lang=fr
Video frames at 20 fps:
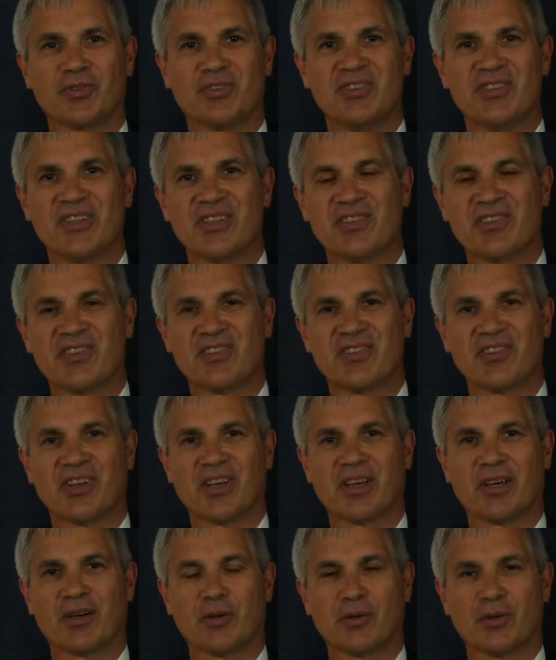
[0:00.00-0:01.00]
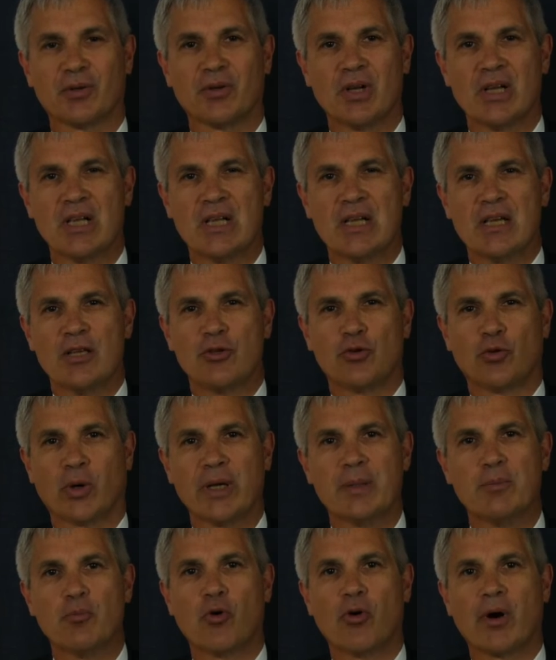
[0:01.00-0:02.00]
si nécessaire, euh,
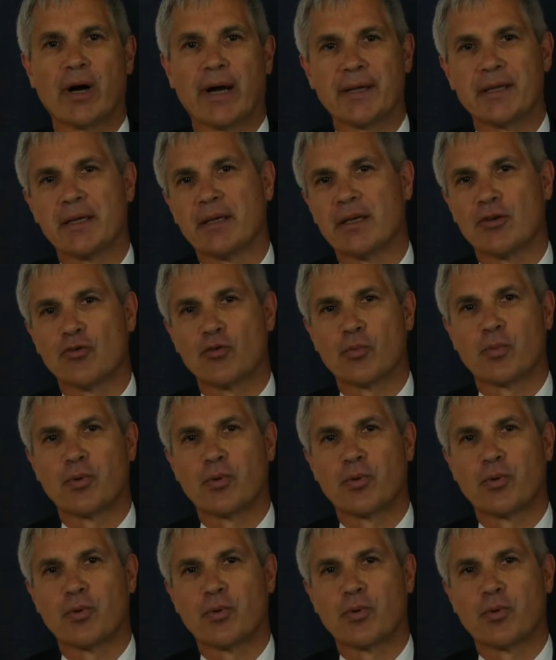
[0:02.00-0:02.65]
sur les bons rails. Et je